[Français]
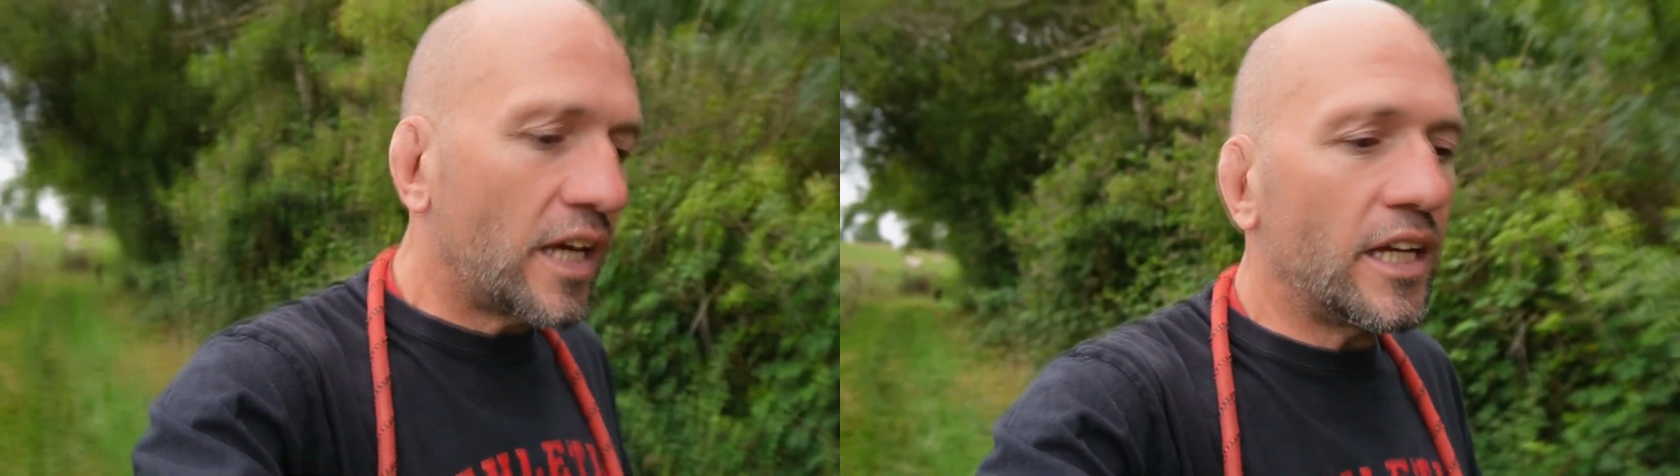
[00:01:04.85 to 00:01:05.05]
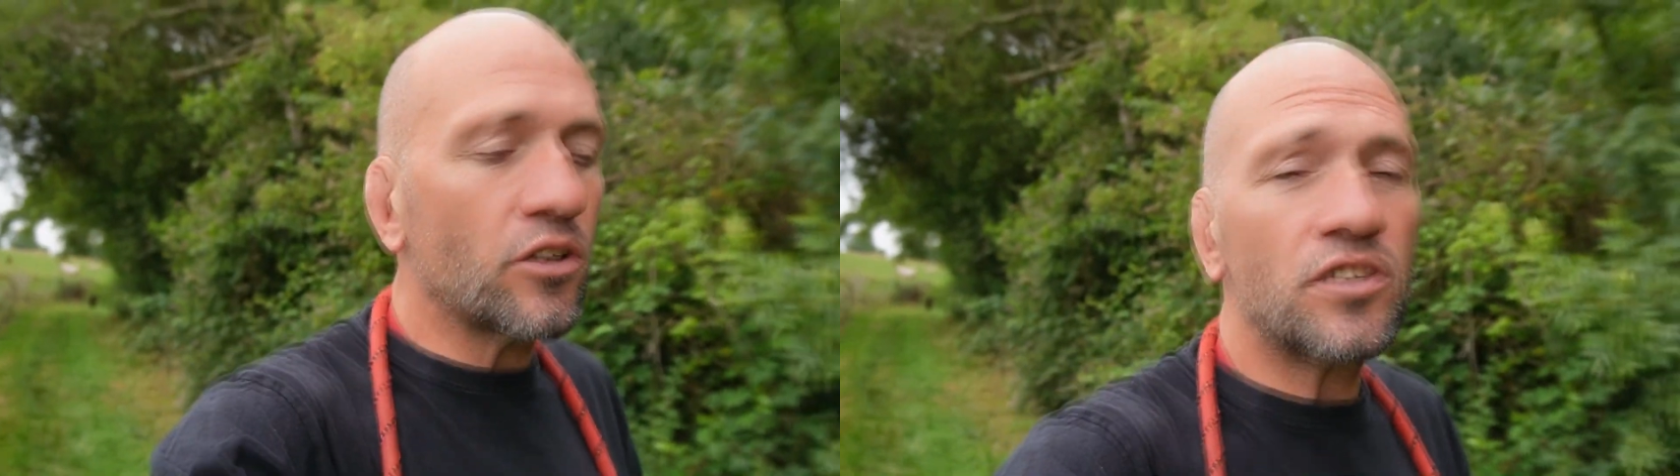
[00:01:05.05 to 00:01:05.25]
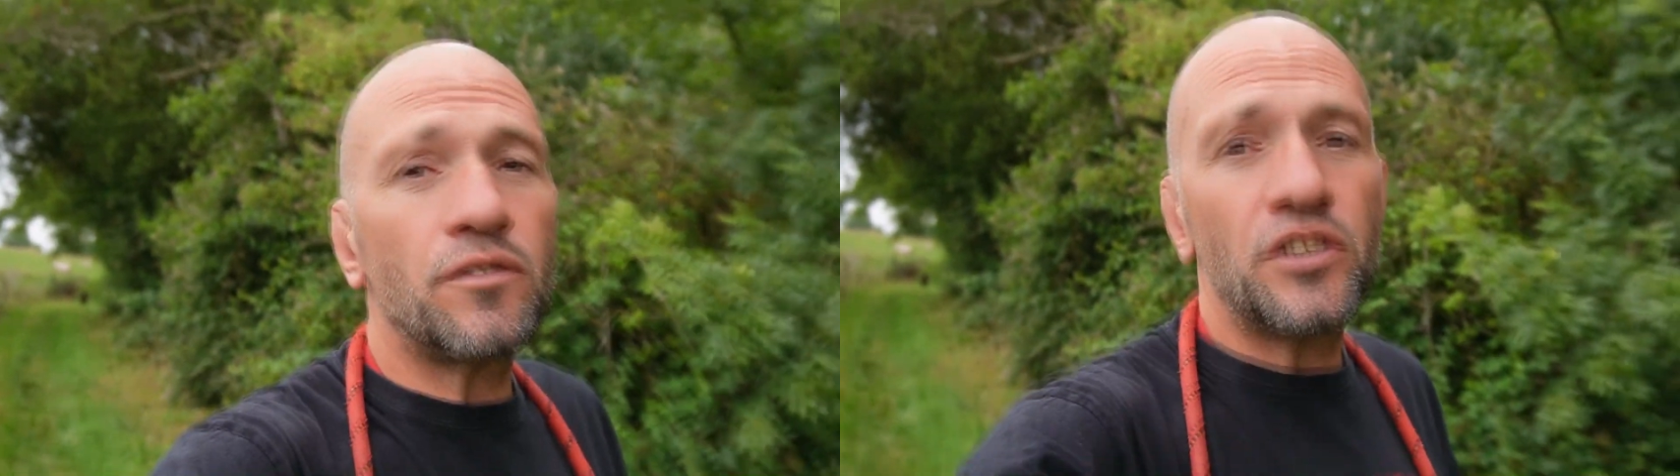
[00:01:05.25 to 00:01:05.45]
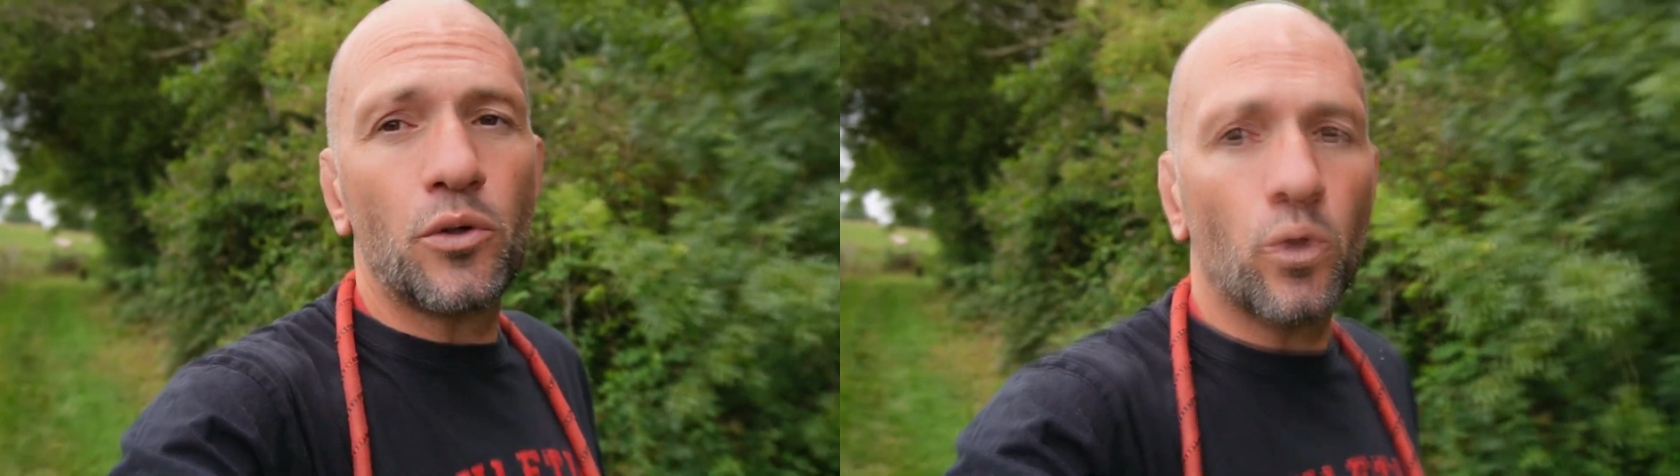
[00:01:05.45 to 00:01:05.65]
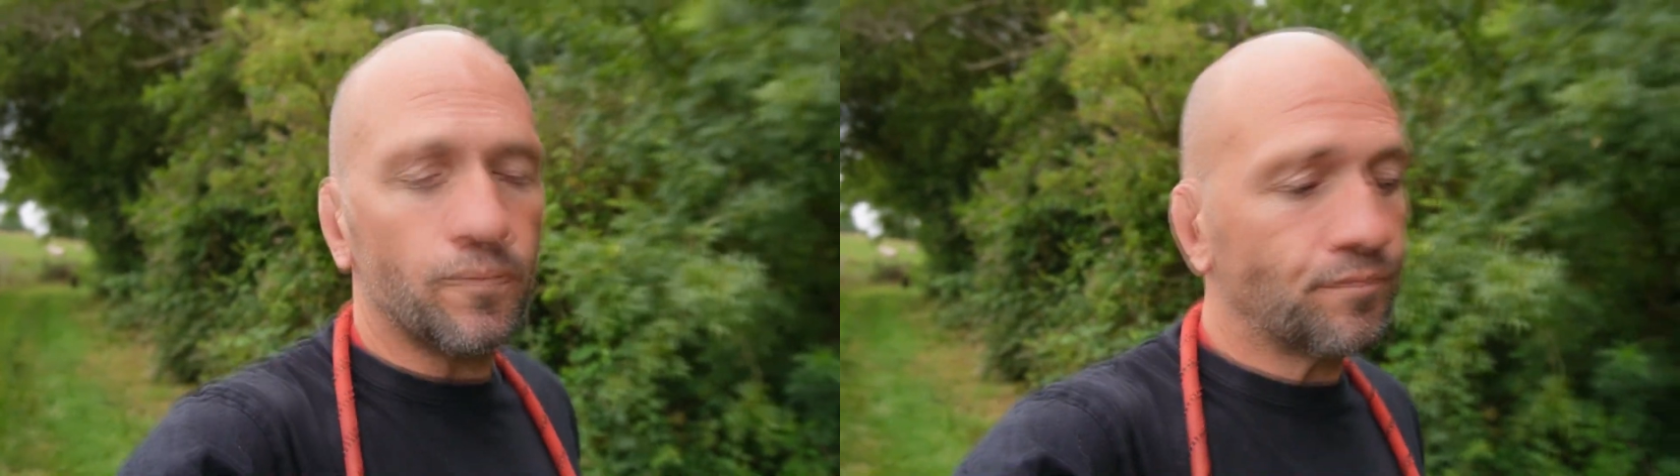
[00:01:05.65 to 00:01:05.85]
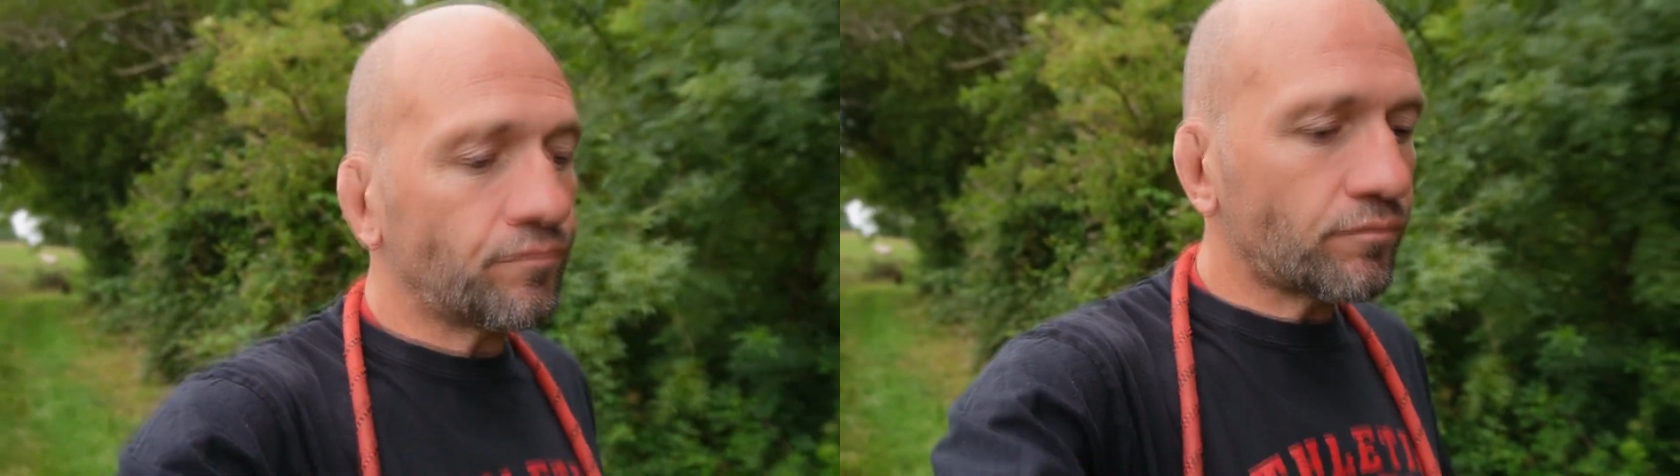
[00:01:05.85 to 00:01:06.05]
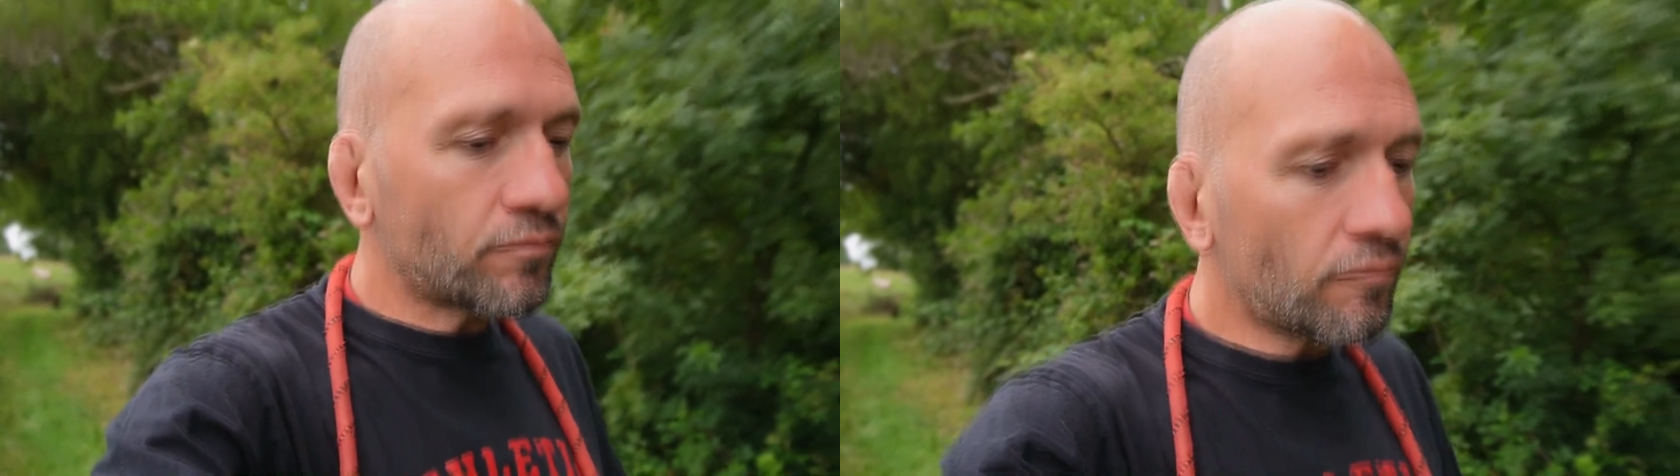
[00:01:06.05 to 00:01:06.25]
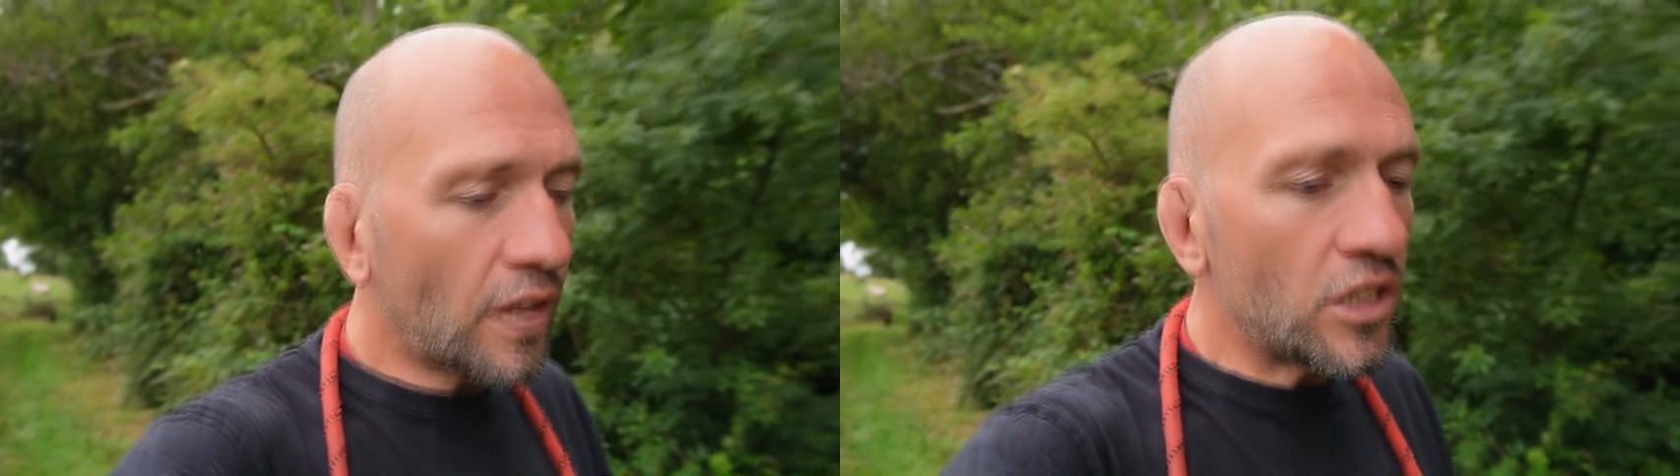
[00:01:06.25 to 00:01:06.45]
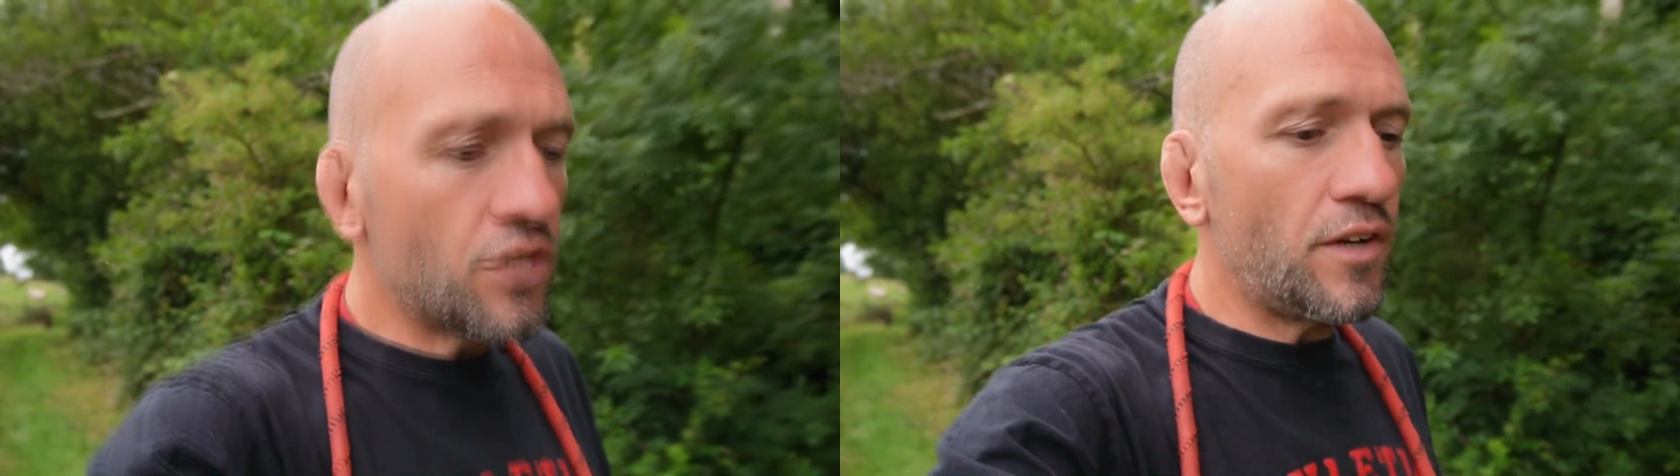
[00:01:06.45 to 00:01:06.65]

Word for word: Et dans cette vidéo, je